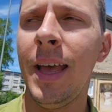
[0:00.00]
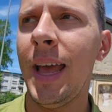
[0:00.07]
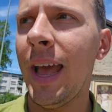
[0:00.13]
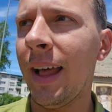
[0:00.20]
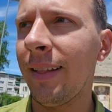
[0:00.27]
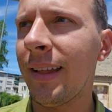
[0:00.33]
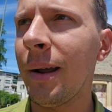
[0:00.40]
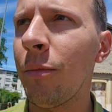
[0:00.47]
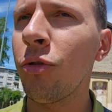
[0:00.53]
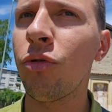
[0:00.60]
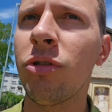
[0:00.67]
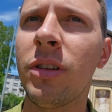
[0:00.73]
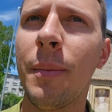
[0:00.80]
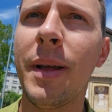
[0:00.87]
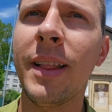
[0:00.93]
e andremo
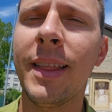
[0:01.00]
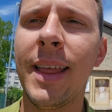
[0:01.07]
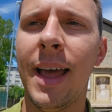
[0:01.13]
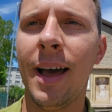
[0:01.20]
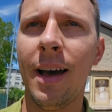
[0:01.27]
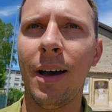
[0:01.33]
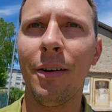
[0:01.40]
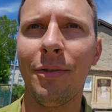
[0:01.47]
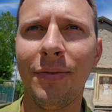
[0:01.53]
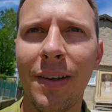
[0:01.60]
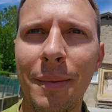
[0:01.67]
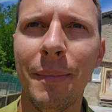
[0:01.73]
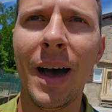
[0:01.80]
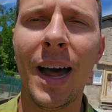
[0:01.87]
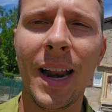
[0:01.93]
giustamente a
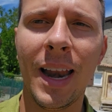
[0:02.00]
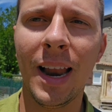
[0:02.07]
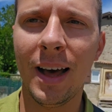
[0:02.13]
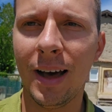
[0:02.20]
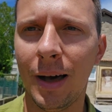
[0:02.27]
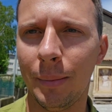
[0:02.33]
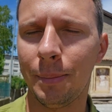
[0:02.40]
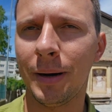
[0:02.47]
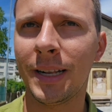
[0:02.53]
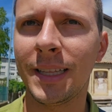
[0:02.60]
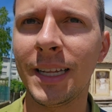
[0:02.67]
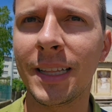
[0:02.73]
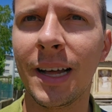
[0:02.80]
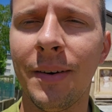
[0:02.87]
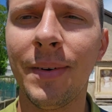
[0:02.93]
filmare la
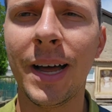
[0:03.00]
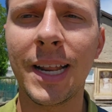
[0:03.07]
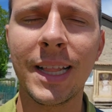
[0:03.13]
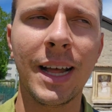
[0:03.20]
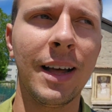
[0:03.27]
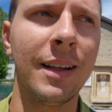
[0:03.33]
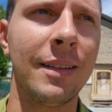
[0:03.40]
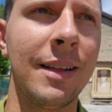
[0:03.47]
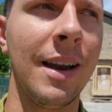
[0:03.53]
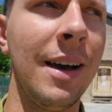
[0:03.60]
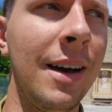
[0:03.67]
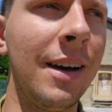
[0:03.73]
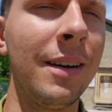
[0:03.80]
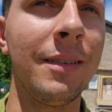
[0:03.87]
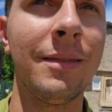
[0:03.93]
partita valida
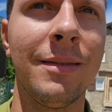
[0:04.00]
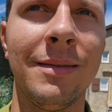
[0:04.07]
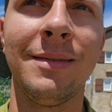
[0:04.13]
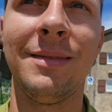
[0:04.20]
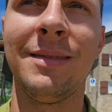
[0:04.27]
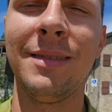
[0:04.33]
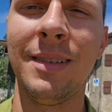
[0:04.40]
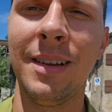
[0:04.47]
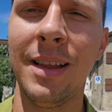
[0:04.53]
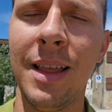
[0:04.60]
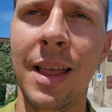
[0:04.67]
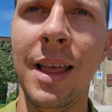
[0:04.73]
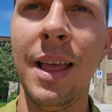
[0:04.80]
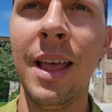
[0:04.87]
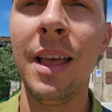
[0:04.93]
tra
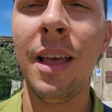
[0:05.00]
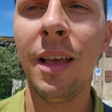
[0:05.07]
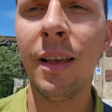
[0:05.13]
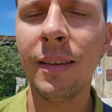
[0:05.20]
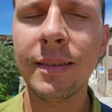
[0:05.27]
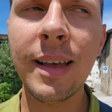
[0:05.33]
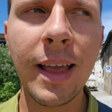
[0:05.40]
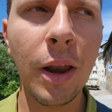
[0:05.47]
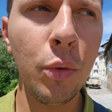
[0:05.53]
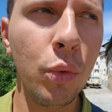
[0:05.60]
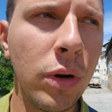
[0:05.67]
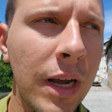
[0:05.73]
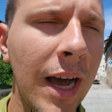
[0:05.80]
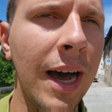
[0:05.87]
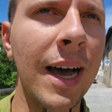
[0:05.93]
Saia
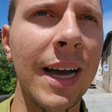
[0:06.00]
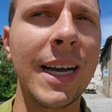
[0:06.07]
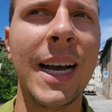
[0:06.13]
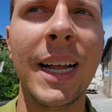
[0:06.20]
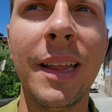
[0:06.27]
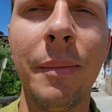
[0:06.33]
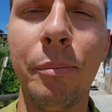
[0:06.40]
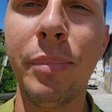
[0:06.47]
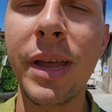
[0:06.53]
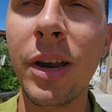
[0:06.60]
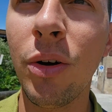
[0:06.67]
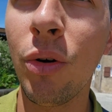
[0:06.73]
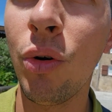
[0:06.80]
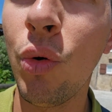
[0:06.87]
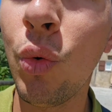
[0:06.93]
Lucca
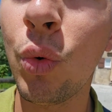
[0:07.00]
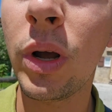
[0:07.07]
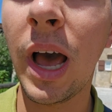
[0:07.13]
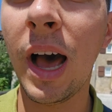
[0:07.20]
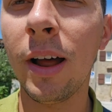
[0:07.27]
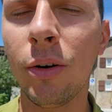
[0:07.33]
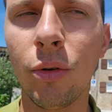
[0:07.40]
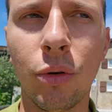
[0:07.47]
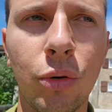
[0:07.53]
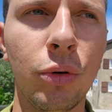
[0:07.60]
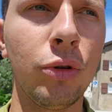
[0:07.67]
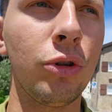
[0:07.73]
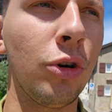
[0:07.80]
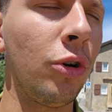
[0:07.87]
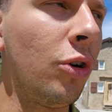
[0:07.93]
Cadempino Lugano
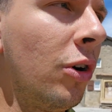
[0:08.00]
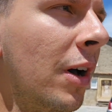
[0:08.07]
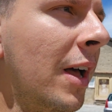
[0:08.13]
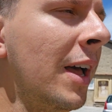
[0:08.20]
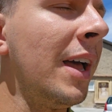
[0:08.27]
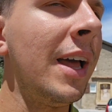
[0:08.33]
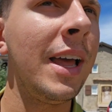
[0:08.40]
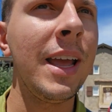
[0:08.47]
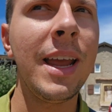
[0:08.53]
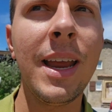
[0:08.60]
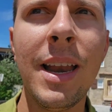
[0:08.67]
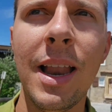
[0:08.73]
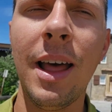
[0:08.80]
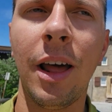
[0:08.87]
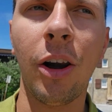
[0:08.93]
contro
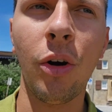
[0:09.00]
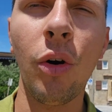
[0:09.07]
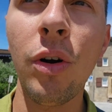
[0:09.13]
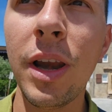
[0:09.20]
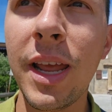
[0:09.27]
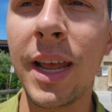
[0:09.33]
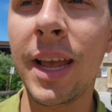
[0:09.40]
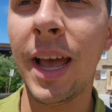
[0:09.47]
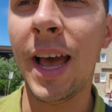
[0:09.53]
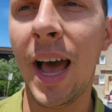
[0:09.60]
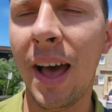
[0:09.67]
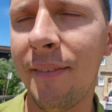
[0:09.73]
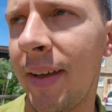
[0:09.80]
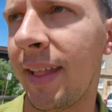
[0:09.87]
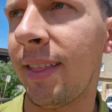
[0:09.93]
il Rolling
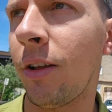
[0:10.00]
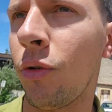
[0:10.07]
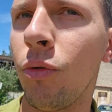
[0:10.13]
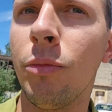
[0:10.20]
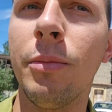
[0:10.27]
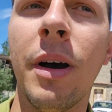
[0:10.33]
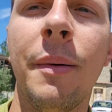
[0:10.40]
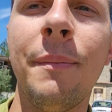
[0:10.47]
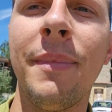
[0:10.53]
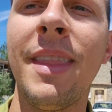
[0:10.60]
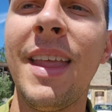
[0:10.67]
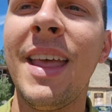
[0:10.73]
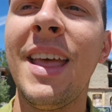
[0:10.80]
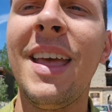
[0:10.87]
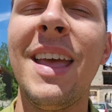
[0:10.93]
Aveticum
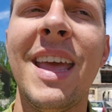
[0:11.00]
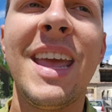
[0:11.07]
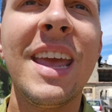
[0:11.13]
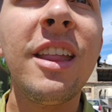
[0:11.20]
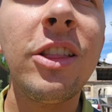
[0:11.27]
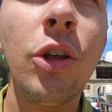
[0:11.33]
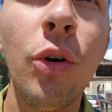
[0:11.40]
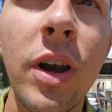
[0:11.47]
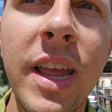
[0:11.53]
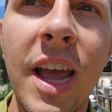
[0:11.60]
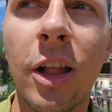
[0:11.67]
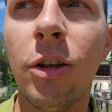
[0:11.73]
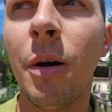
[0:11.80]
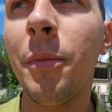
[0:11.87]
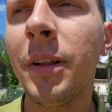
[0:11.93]
in teoria
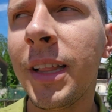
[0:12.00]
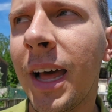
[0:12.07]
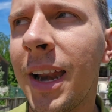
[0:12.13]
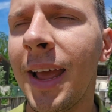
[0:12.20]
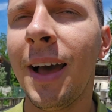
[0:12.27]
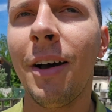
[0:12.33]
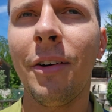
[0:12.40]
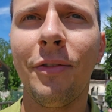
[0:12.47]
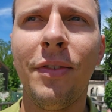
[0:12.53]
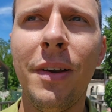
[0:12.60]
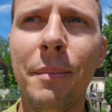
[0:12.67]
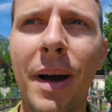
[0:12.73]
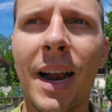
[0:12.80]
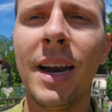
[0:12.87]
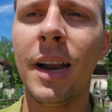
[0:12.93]
dovevamo andare a
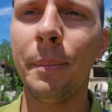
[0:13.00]
filmare